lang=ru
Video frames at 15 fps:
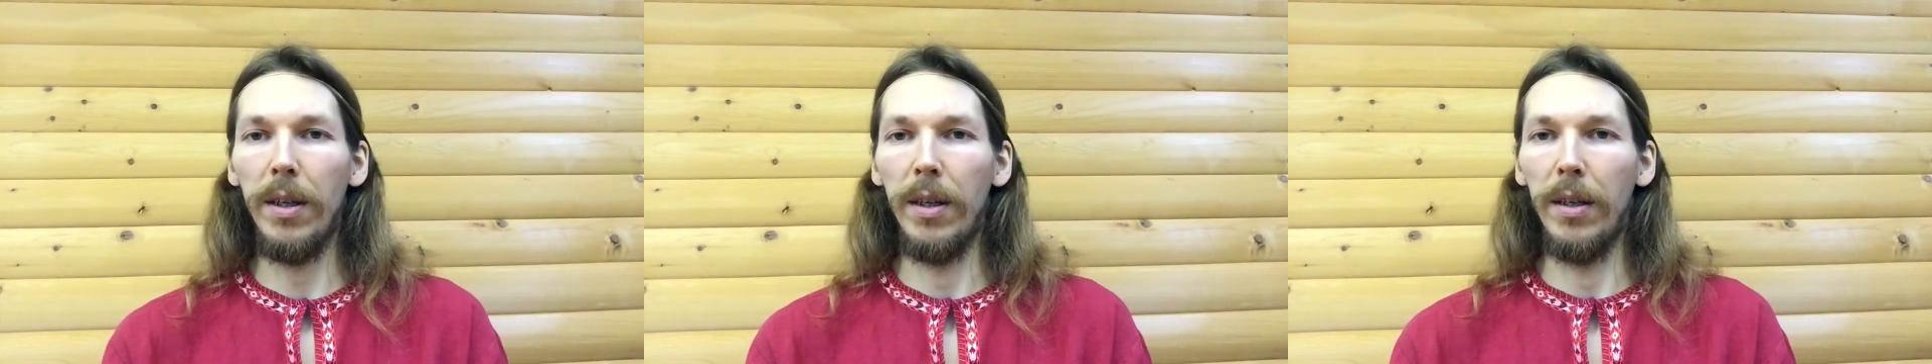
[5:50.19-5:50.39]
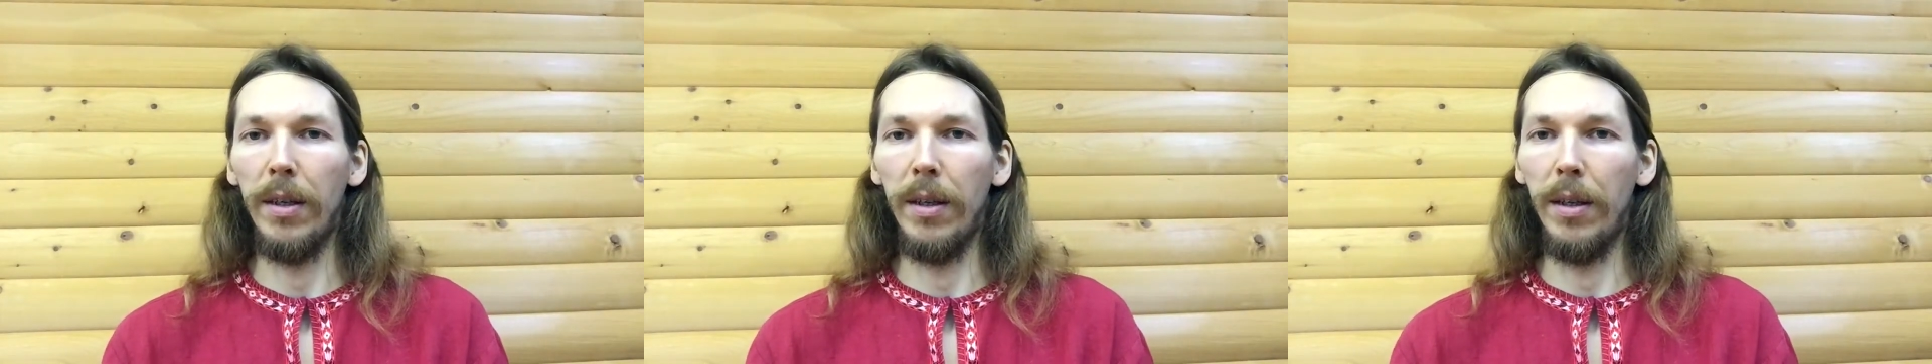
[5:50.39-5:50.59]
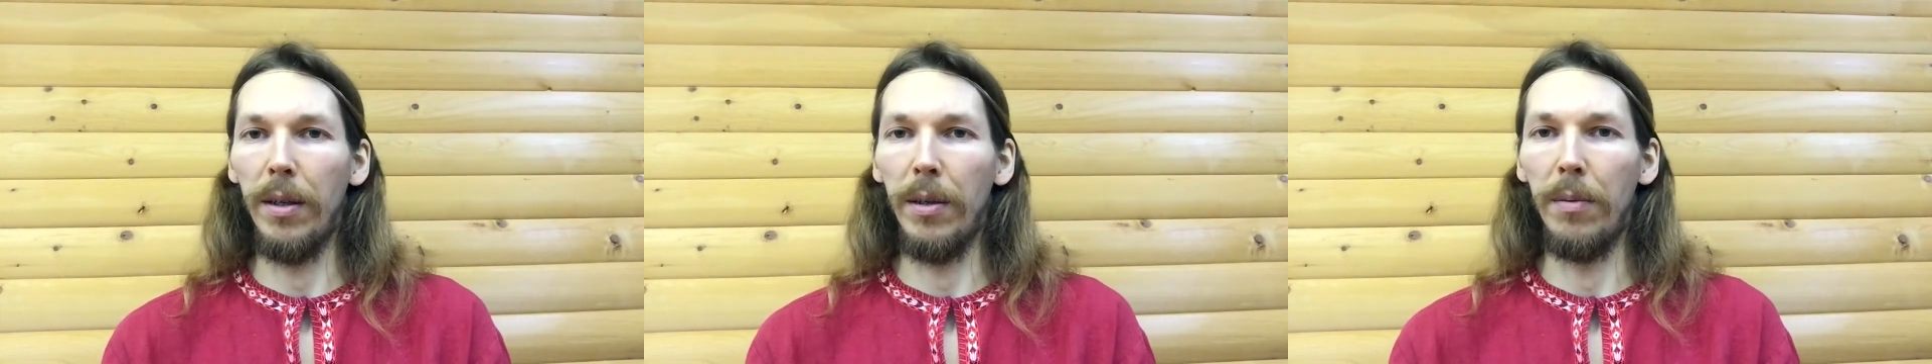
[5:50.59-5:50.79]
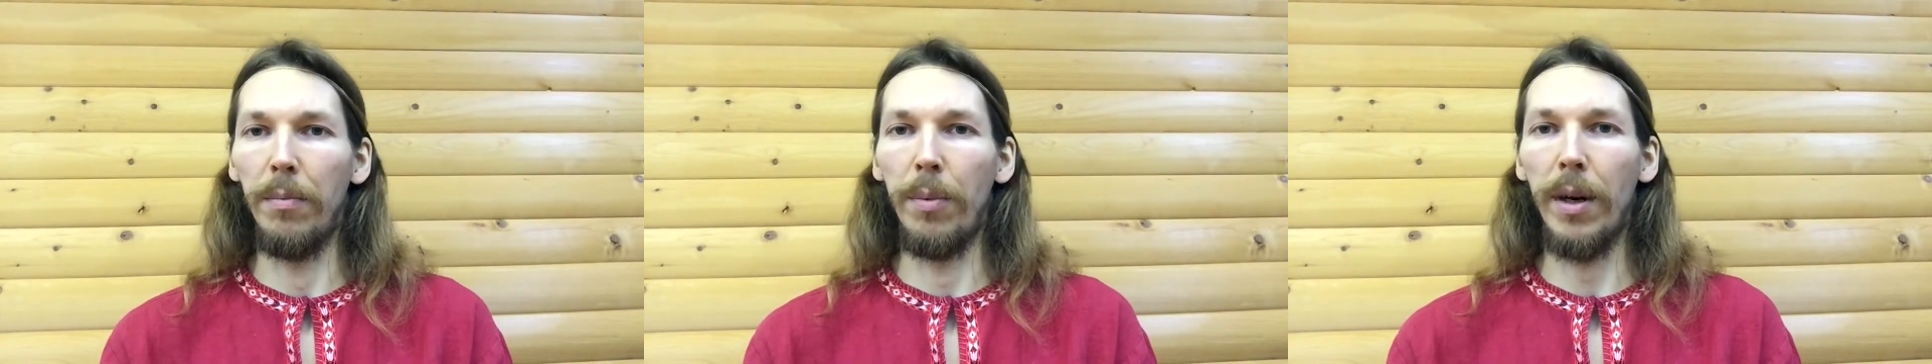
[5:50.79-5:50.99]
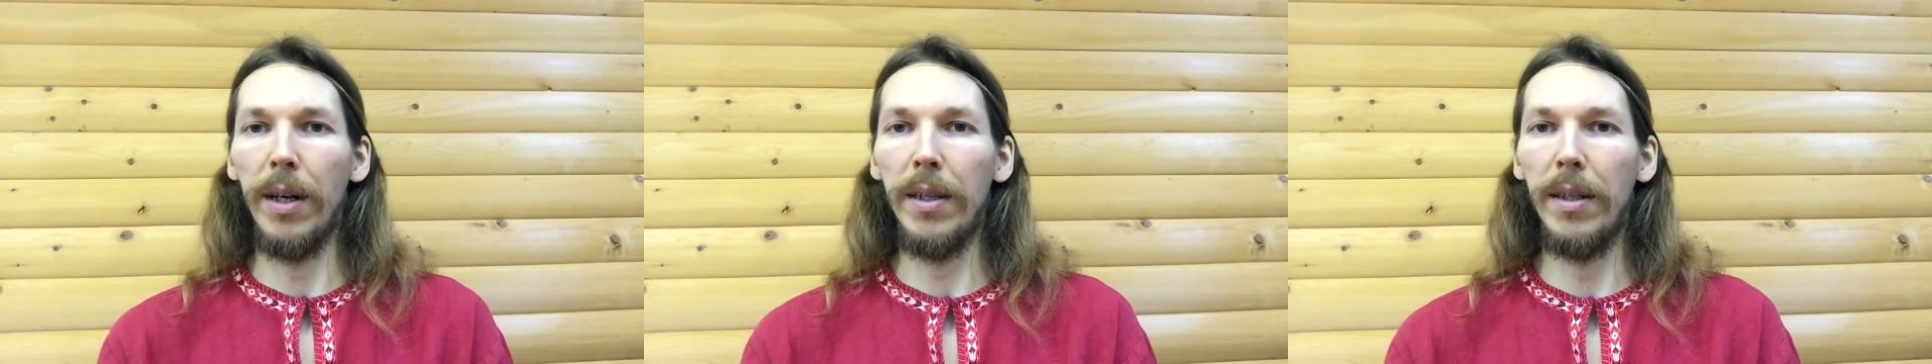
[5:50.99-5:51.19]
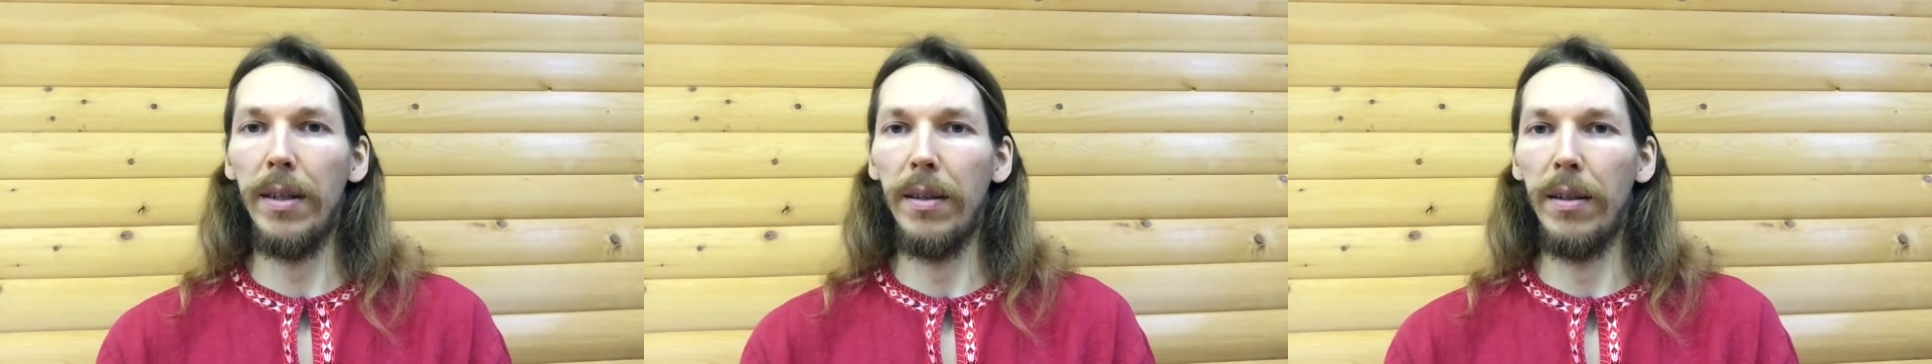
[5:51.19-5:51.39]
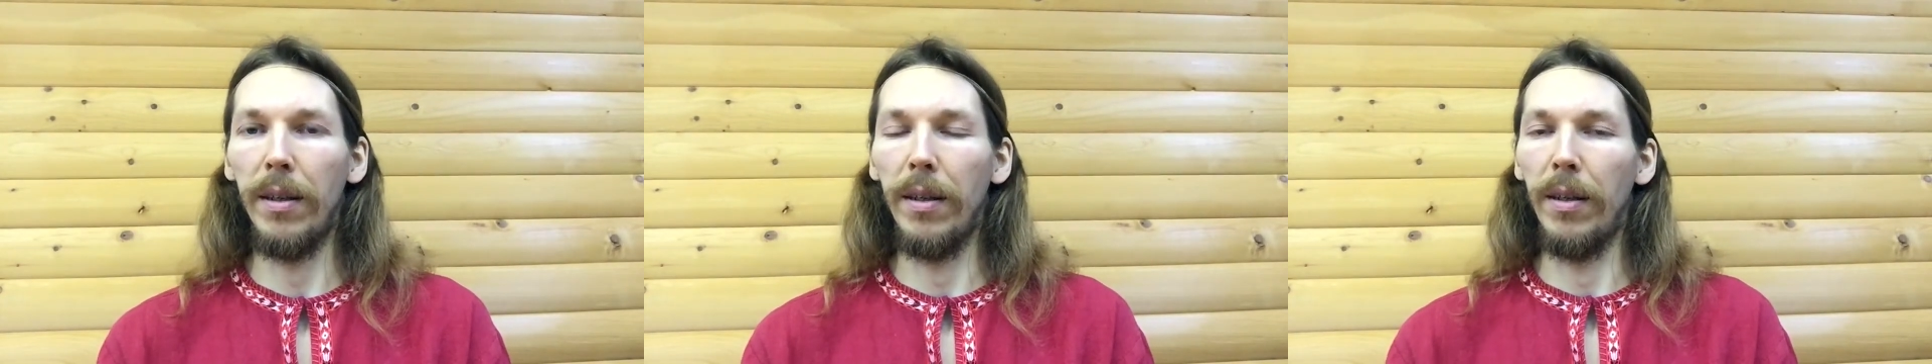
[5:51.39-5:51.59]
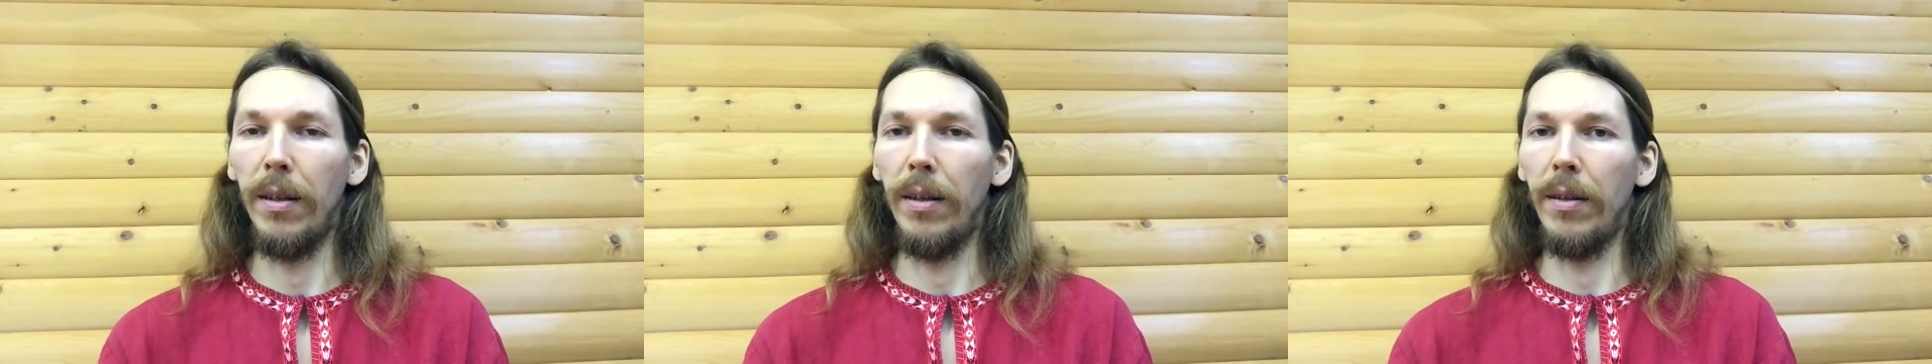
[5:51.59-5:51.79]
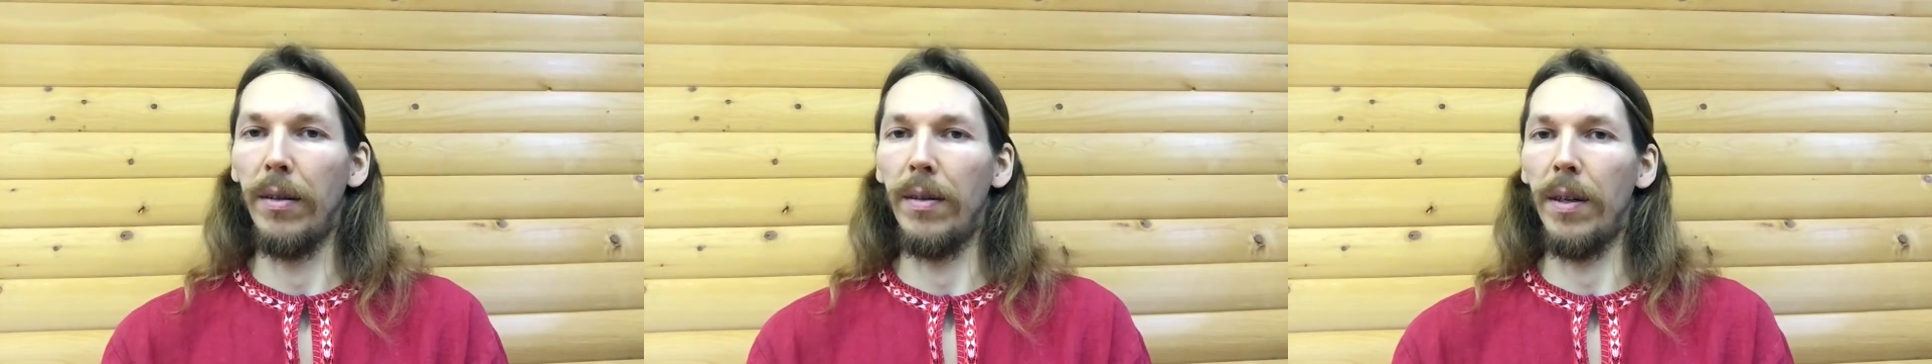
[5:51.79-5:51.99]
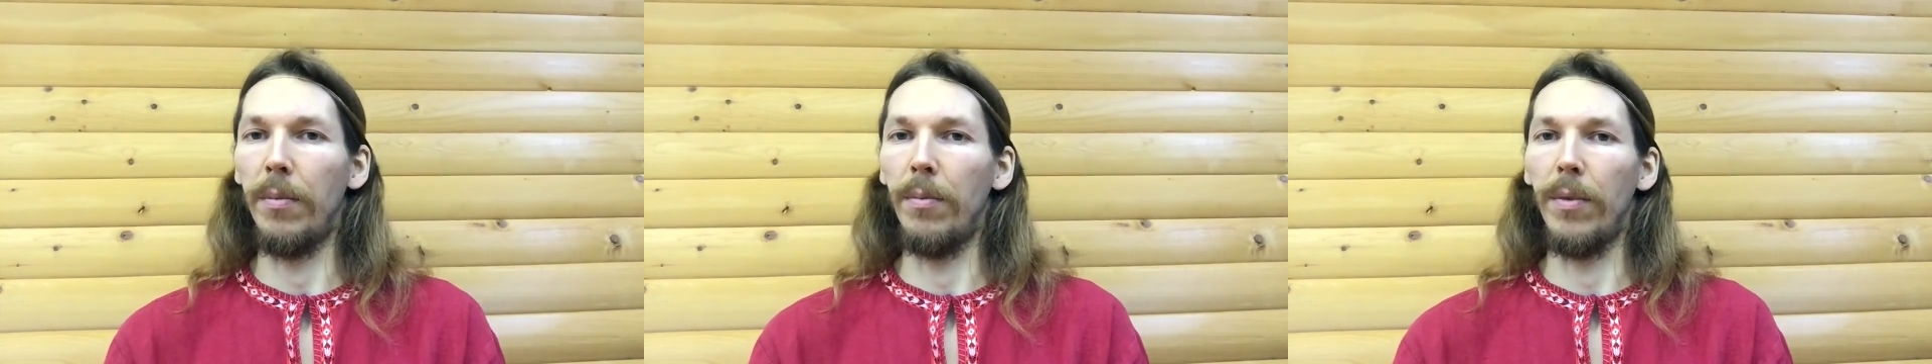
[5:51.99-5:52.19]
и праздники, и
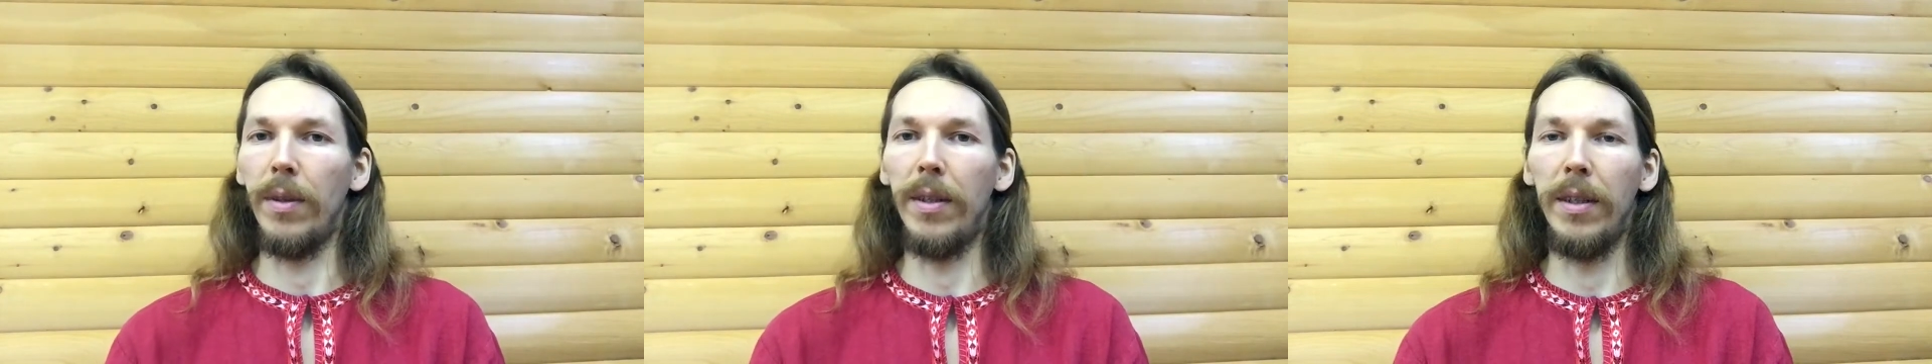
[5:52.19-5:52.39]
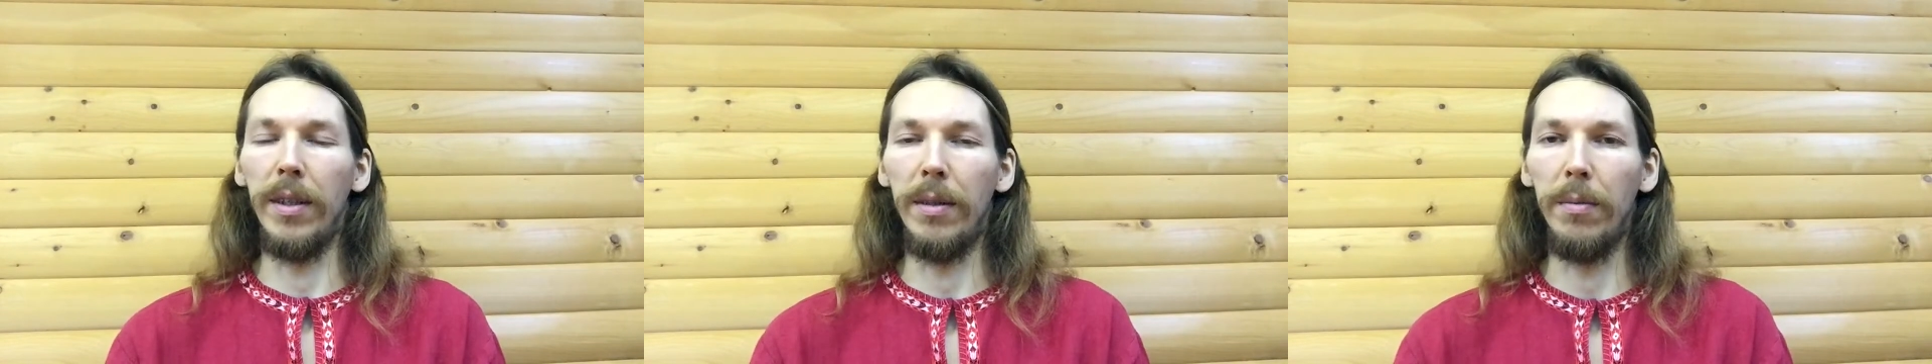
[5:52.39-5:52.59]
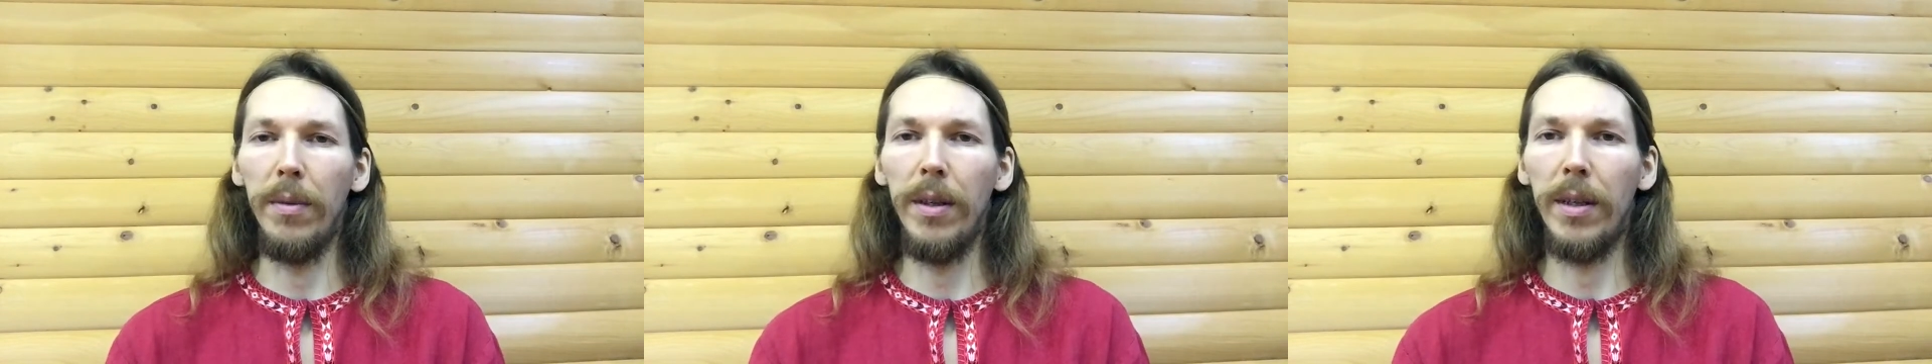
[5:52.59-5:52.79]
там с детьми,